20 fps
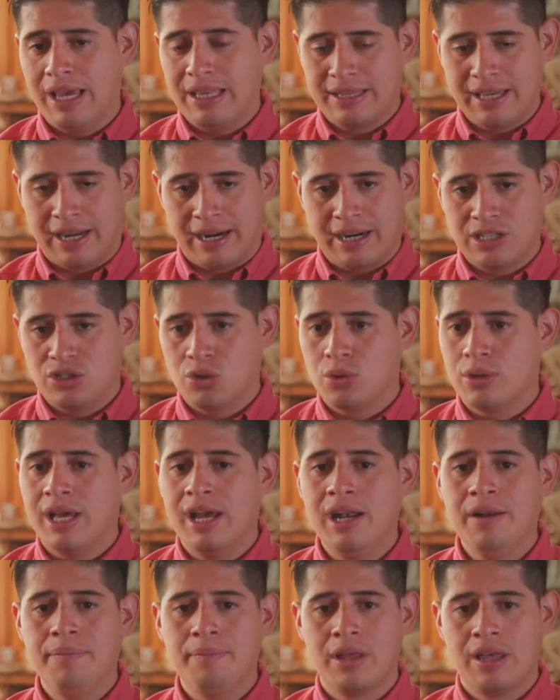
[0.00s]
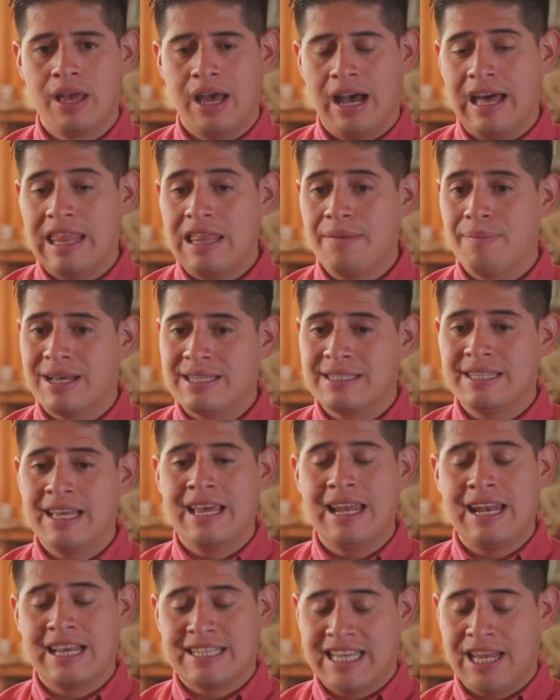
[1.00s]
e internacional, además
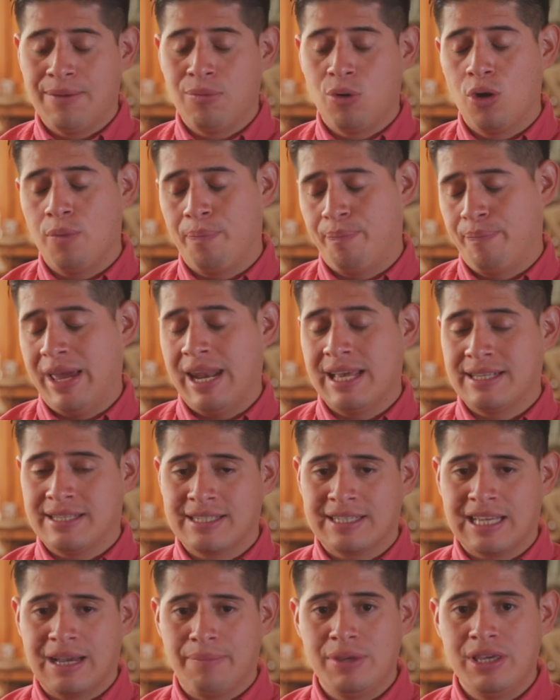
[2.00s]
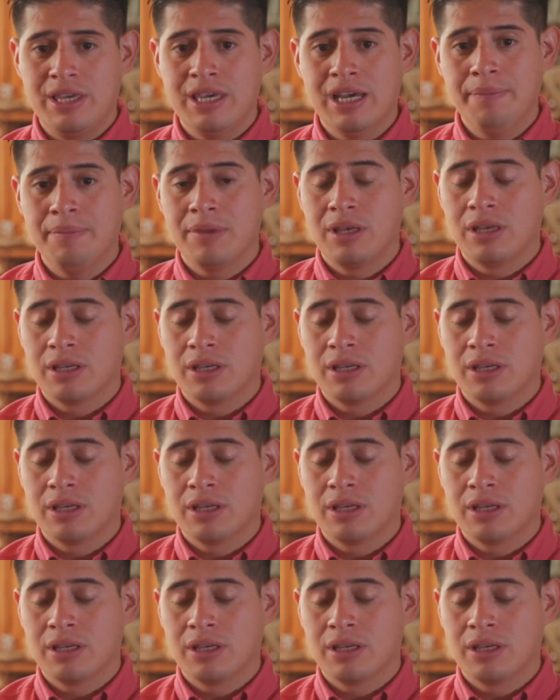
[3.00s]
del acervo Pérez Escamilla,